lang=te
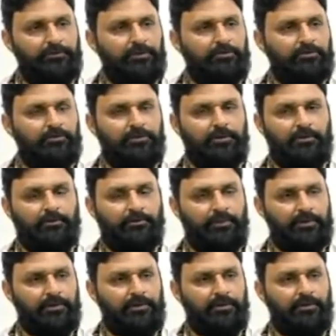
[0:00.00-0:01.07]
ఇదే చెబుతారు
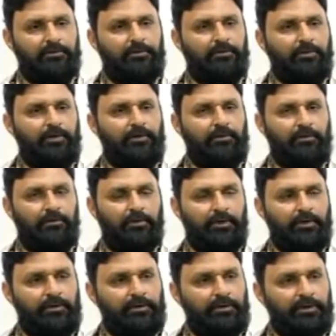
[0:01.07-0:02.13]
ప్రజలకు అందుబాటులో
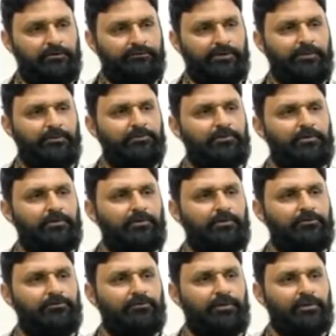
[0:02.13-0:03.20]
ఉండేది వాళ్ళ సమస్యలు
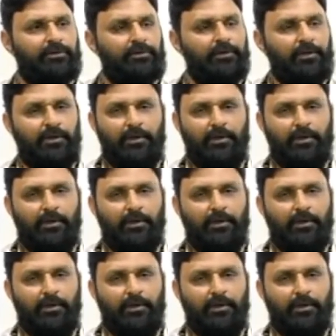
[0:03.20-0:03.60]
తెలుసుకునేది